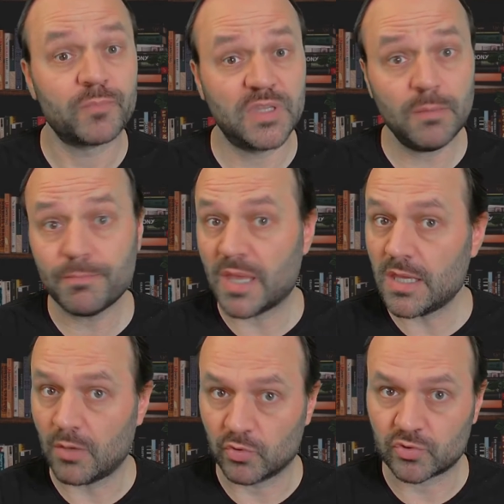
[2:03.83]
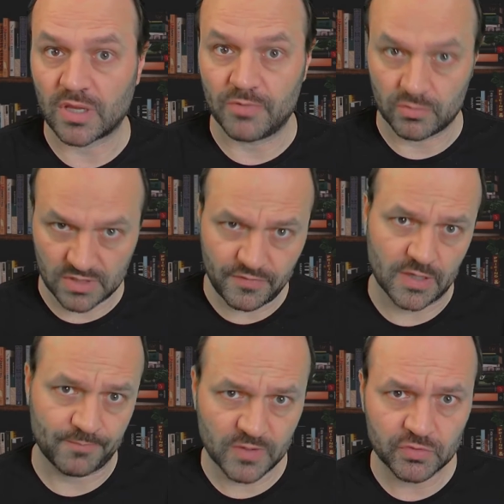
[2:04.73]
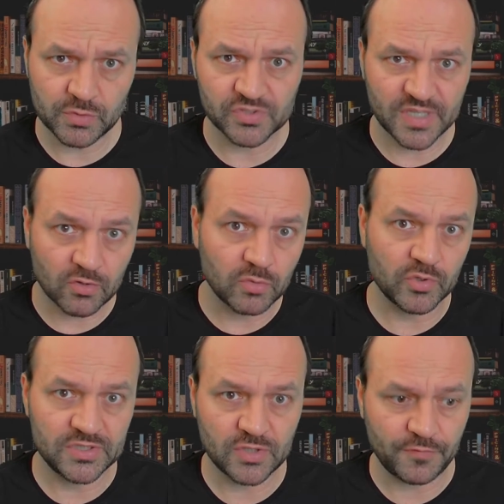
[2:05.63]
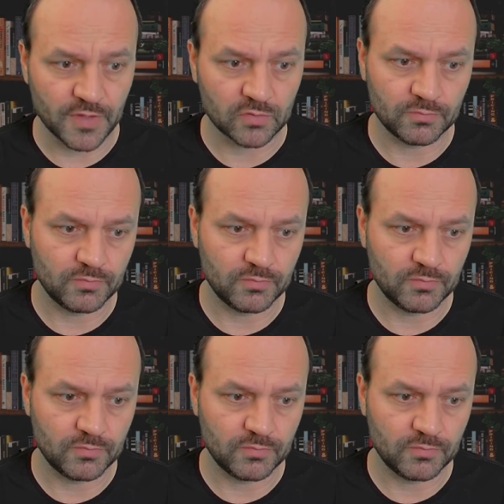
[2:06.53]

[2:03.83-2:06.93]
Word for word: Também é um outro caminho. Quer ver? Eu vou te mostrar como que isso é feito.